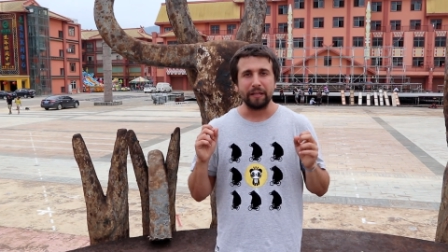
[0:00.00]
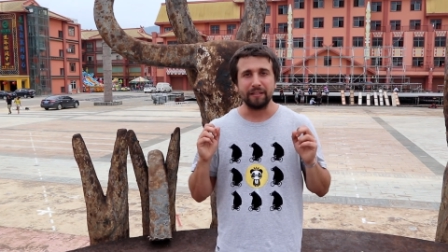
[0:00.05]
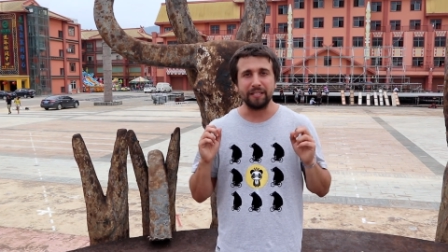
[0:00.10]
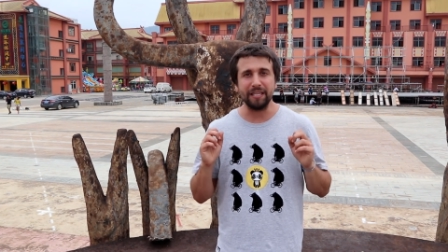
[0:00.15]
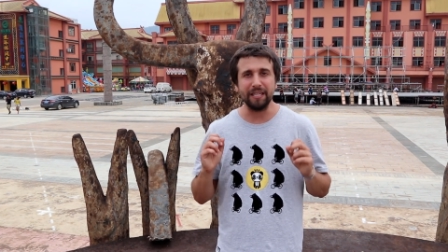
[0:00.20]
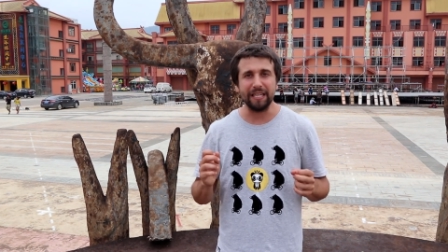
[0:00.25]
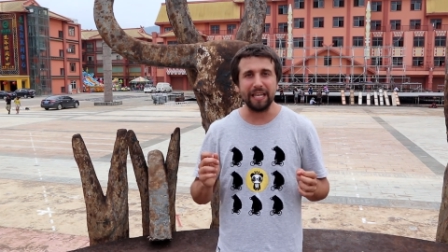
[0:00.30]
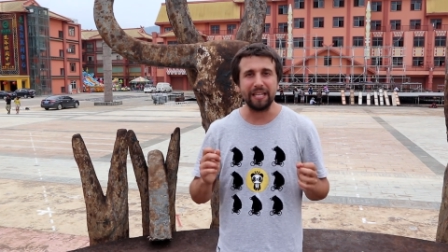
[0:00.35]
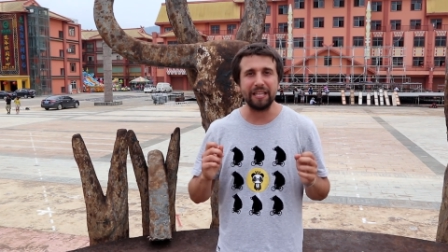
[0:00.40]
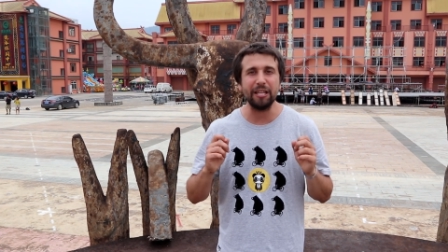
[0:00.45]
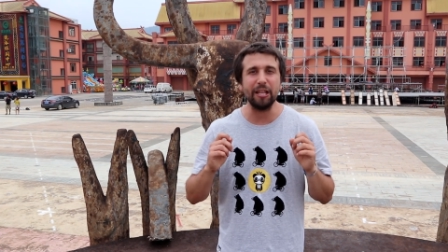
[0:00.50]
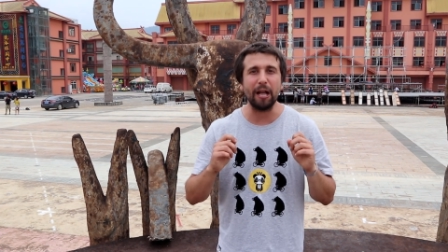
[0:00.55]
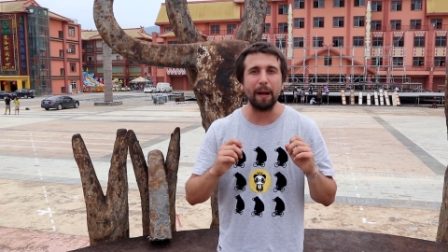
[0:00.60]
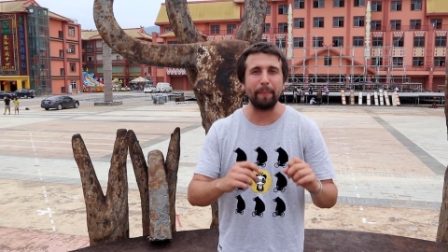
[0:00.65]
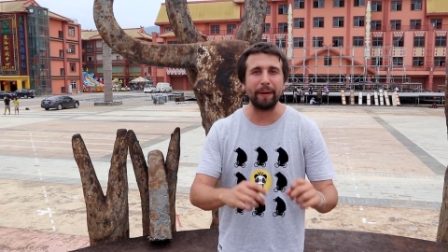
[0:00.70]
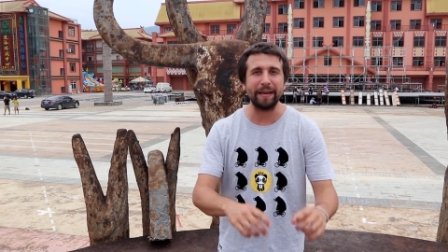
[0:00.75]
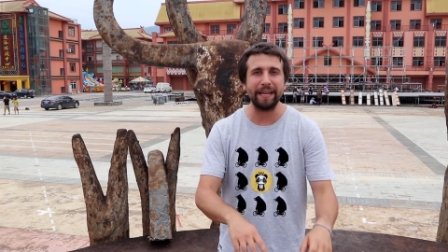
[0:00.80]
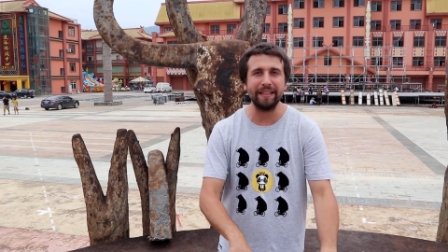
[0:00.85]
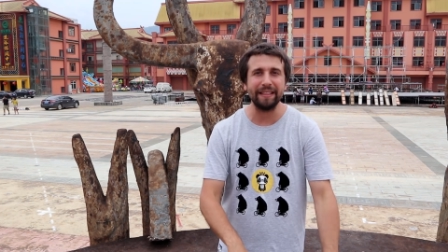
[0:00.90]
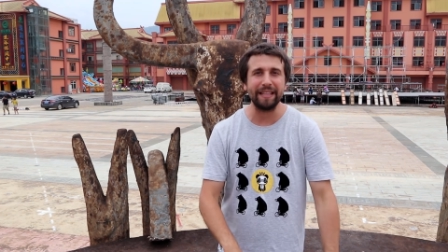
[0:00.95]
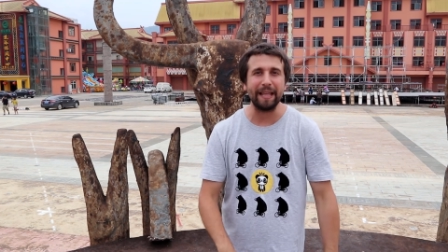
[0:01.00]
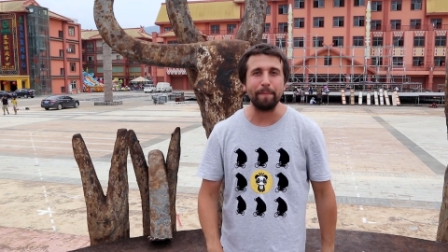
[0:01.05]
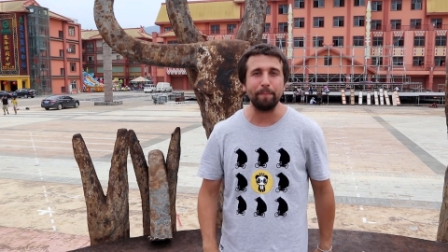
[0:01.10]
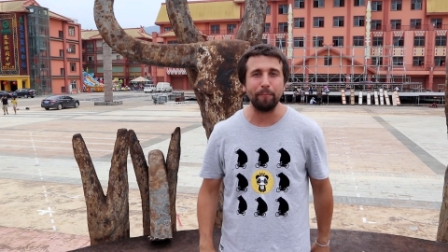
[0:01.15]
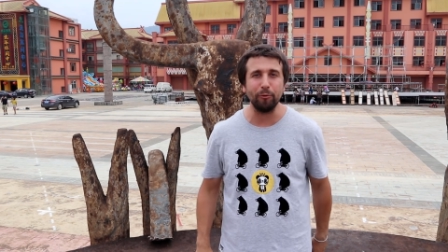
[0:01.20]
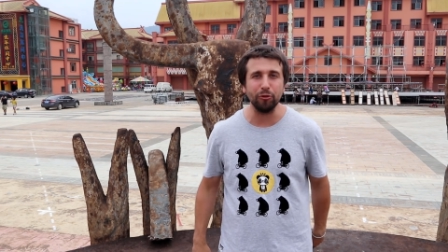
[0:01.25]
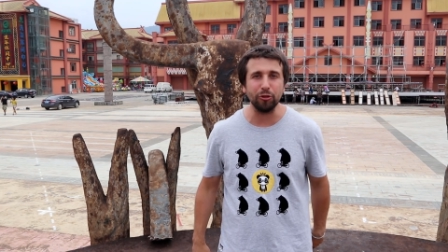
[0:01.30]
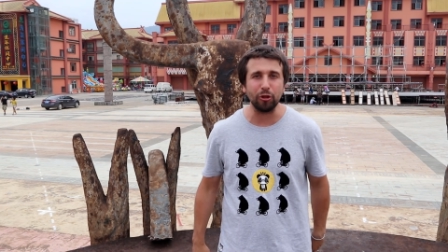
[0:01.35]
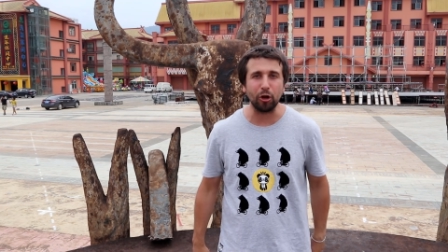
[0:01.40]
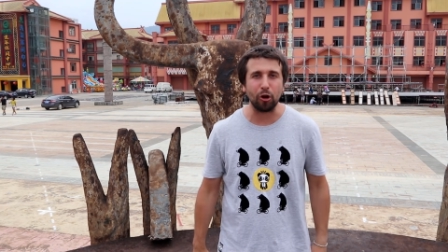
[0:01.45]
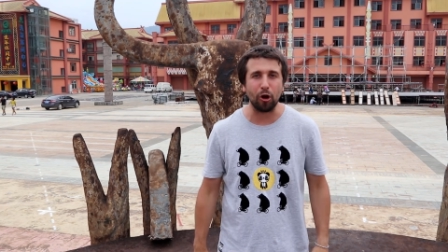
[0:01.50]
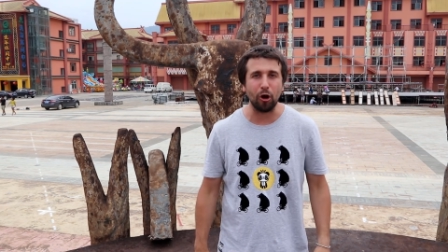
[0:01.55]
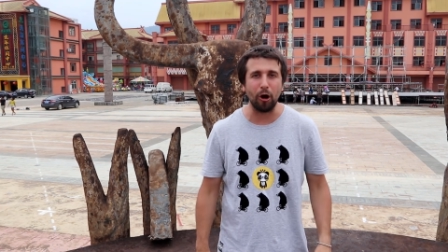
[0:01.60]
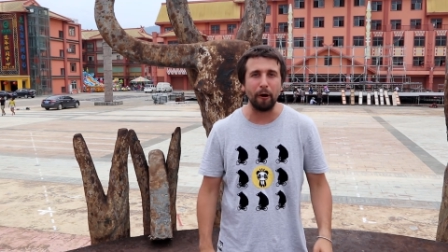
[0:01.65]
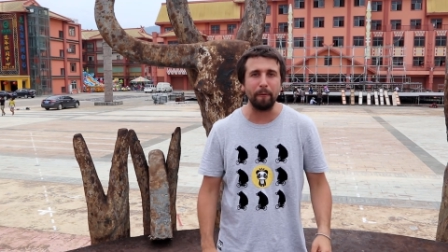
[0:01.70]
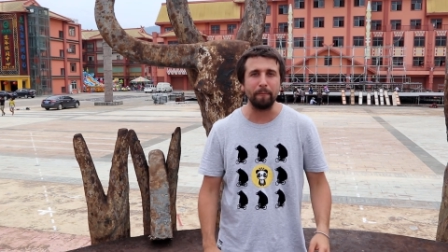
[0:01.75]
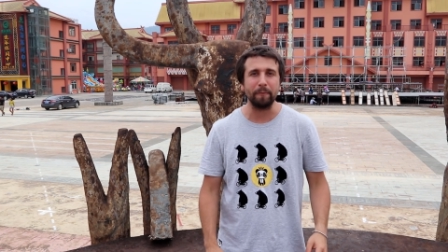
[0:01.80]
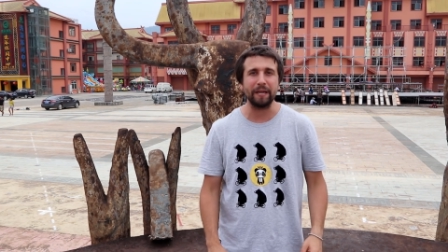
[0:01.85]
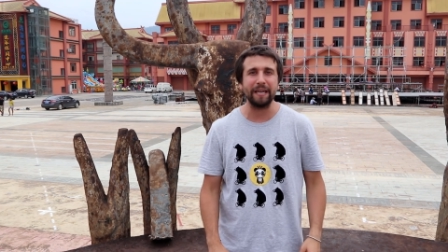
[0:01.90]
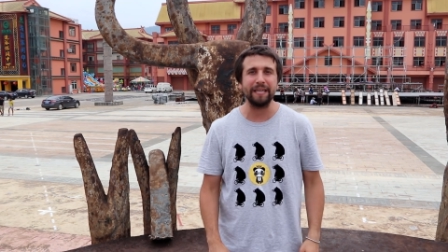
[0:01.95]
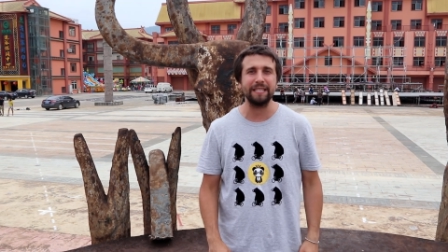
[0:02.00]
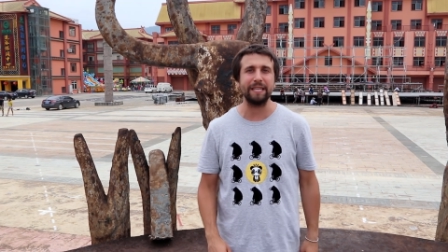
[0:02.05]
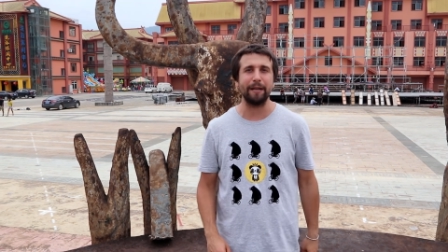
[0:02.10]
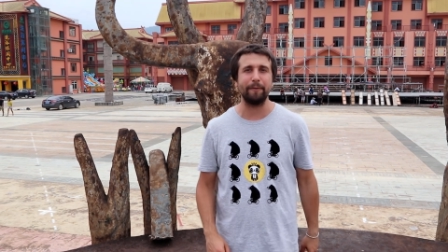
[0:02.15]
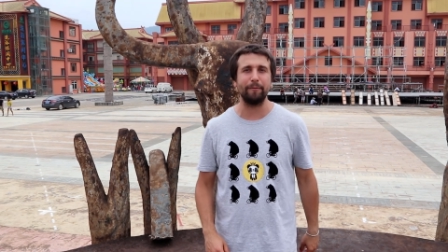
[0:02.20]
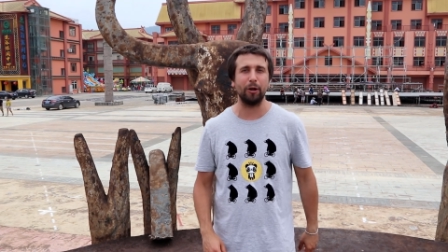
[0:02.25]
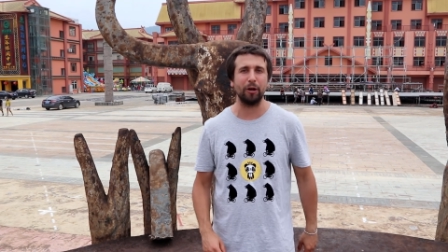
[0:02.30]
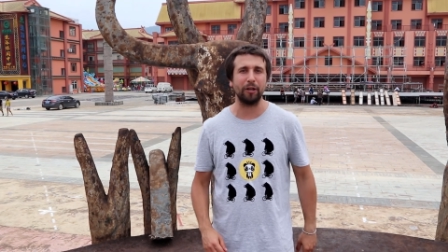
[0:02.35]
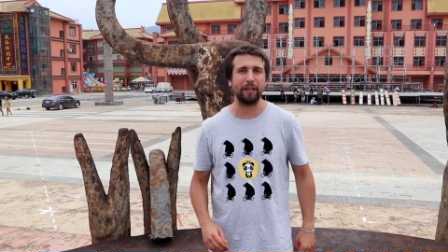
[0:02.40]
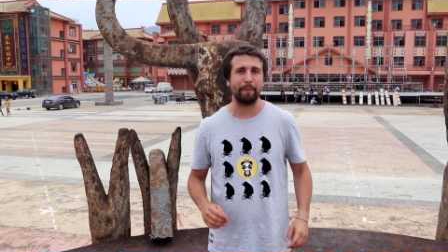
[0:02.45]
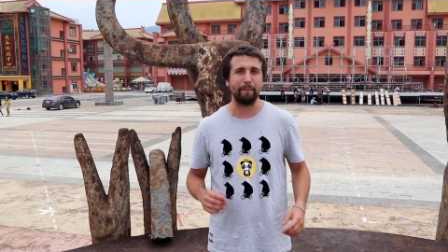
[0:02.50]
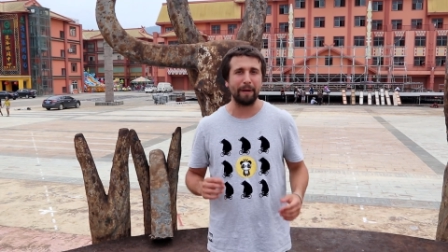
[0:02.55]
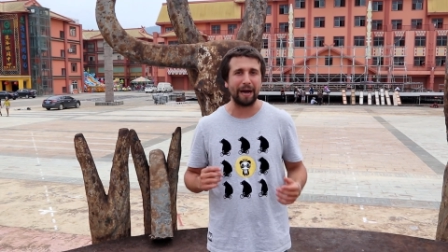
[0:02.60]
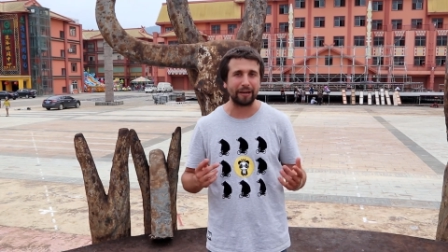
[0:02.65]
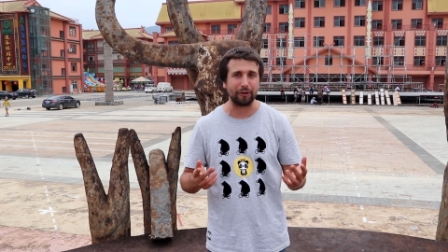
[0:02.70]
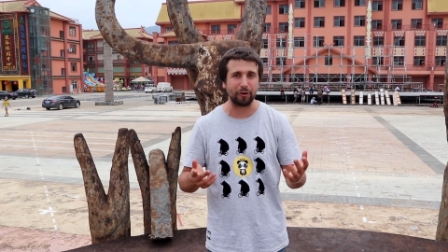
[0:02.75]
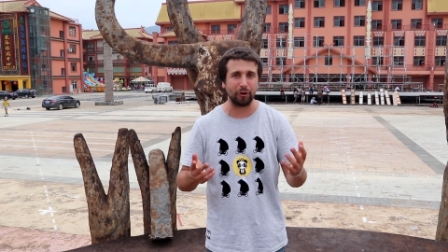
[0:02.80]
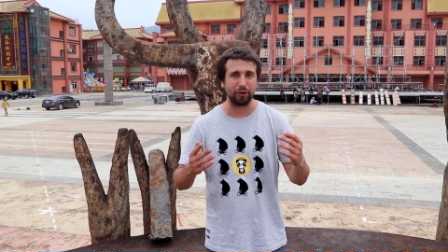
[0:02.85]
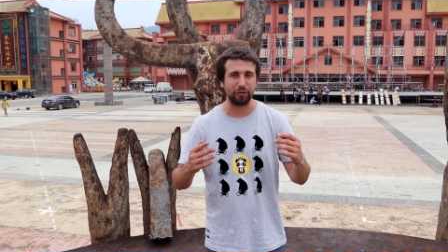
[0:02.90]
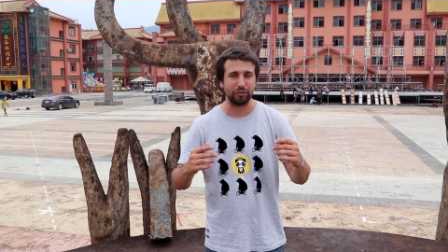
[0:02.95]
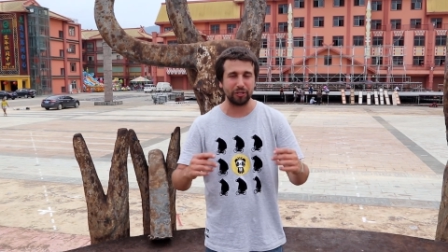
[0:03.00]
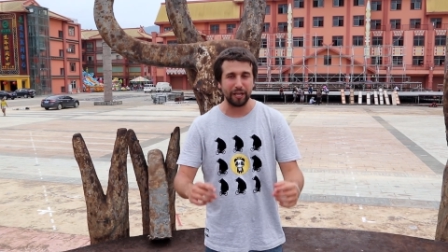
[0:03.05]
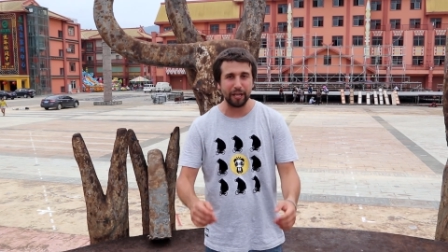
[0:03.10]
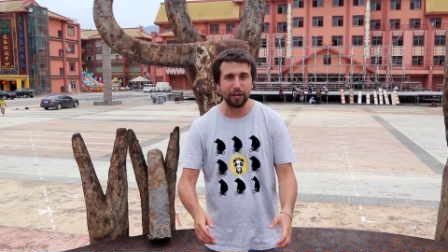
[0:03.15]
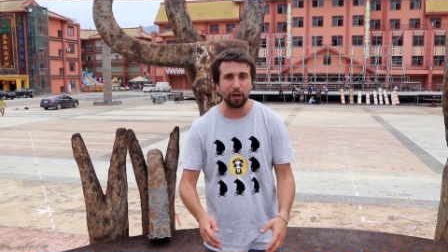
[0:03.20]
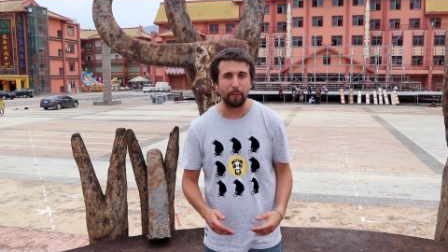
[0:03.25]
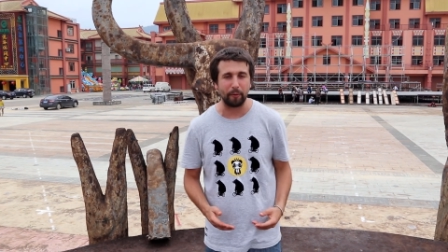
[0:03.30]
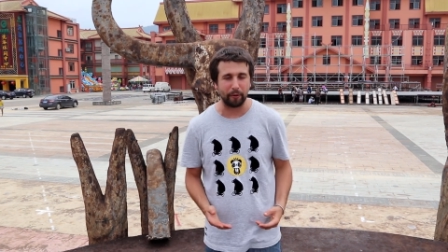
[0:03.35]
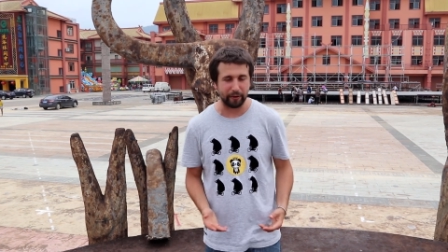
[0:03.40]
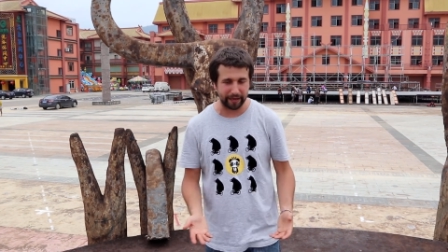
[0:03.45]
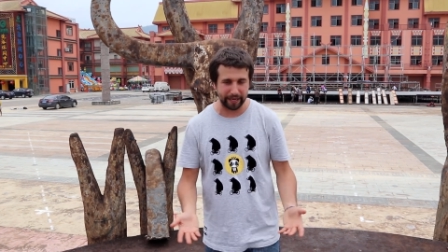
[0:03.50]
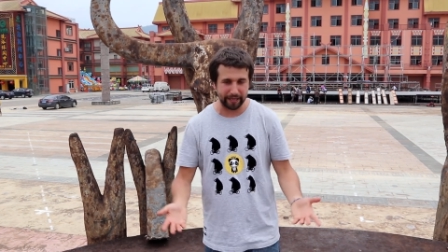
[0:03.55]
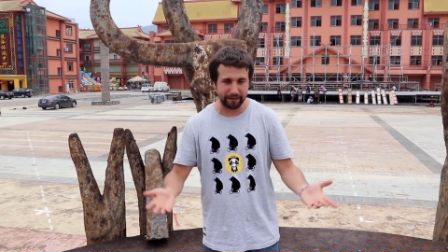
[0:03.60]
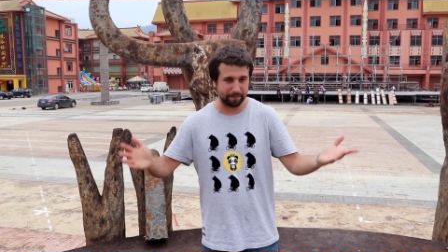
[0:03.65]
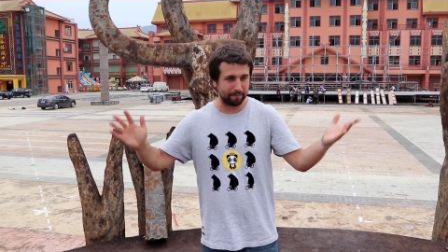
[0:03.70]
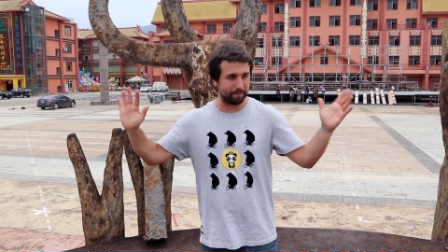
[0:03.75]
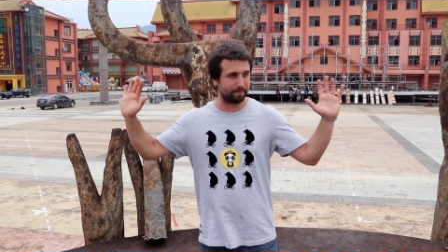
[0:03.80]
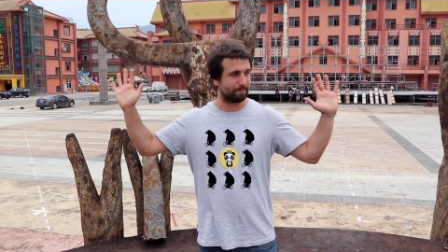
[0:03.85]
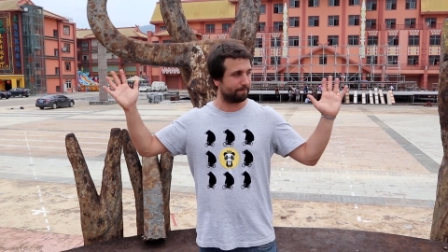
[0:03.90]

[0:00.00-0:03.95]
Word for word: sindestinoaparente.com, que es el blog de Marcos, y como ven,